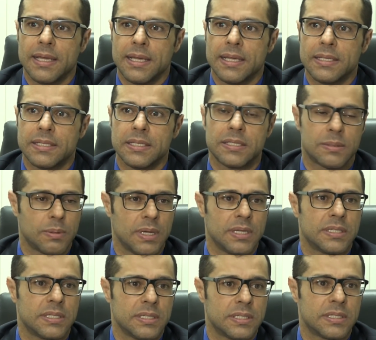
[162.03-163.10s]
esses,
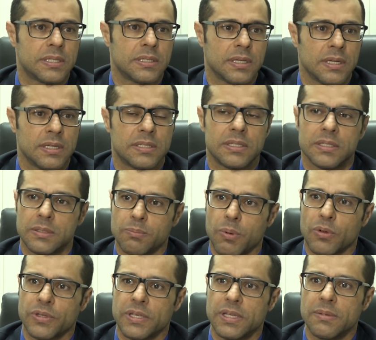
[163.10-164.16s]
esses, esses
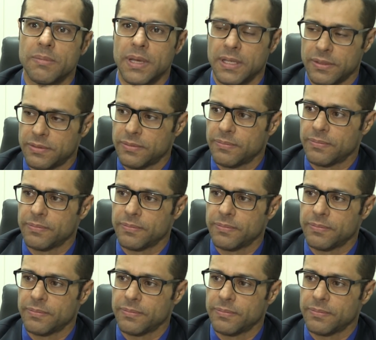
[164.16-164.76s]
procedimentos.